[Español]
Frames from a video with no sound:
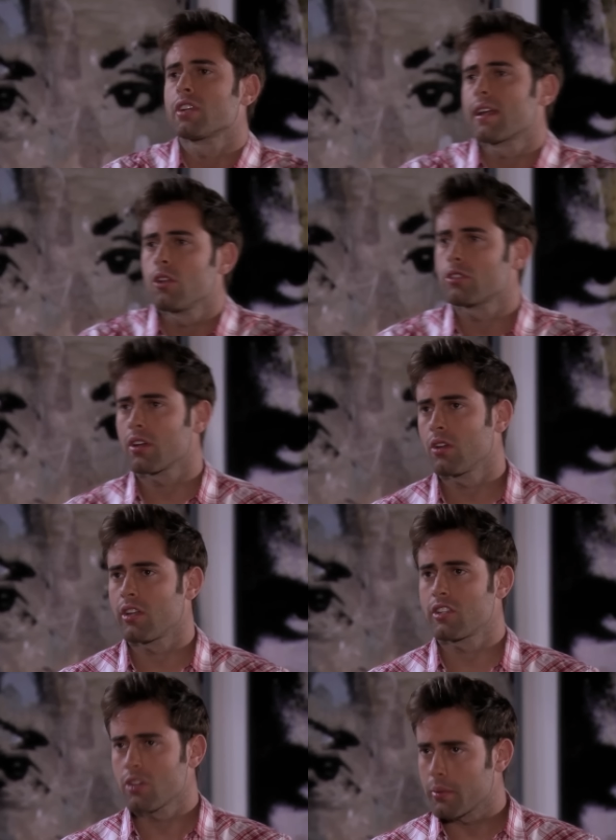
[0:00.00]
sé que no tengo
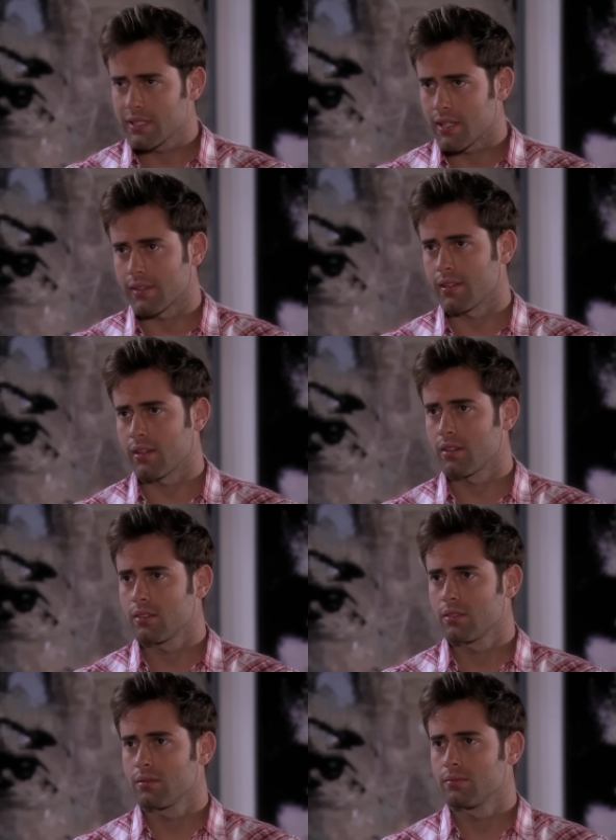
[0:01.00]
derecho a besarte,
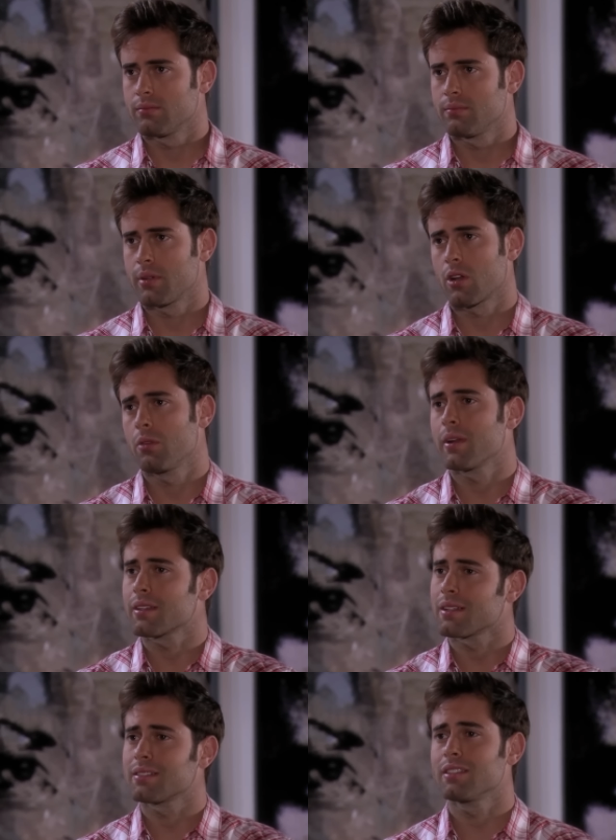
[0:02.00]
pero al
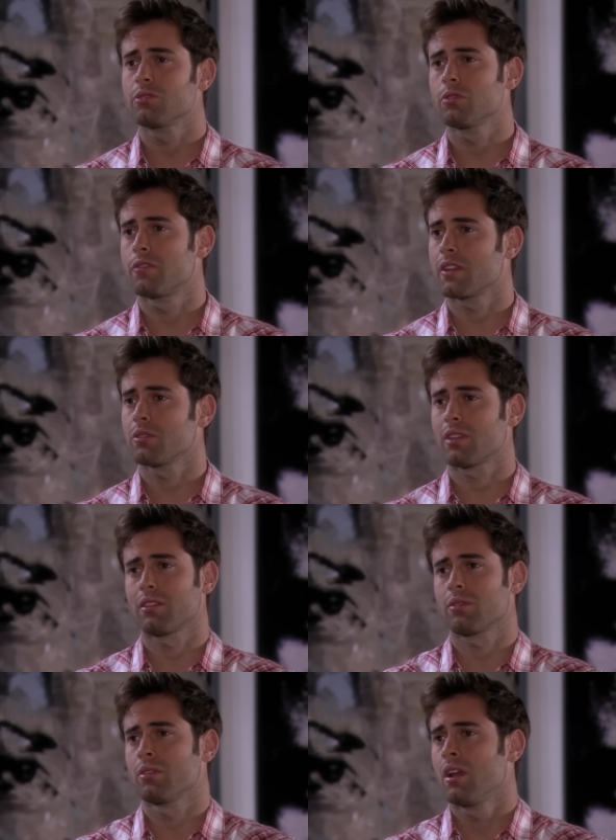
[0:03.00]
verte así sufriendo
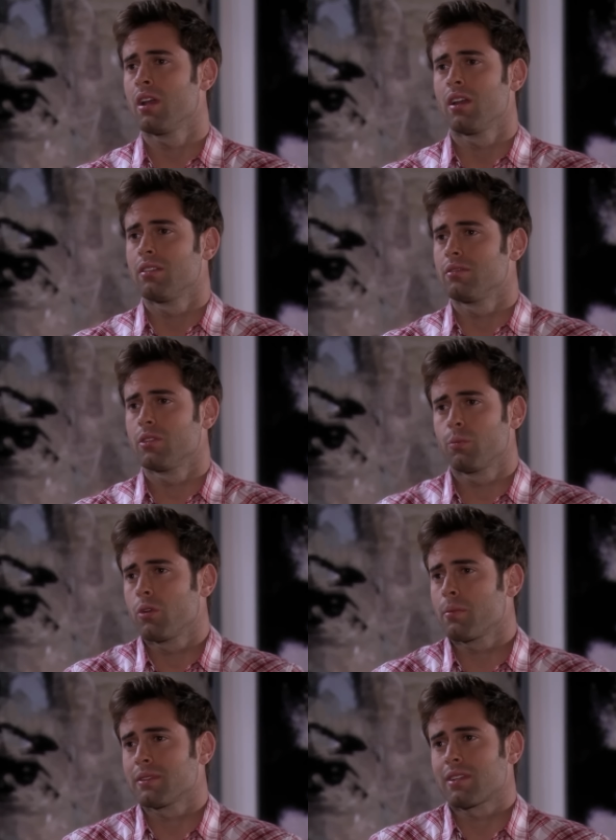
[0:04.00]
tanto, no
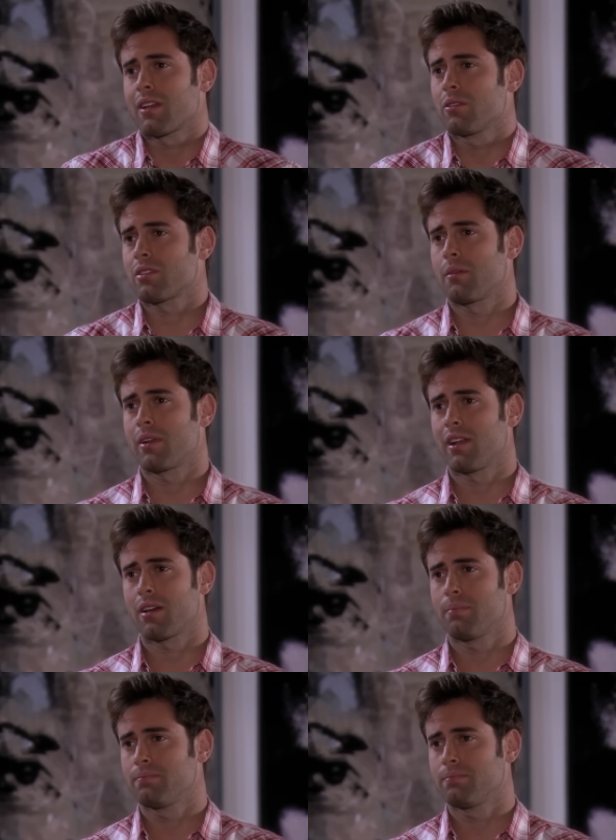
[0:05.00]
puedo pensar en otra manera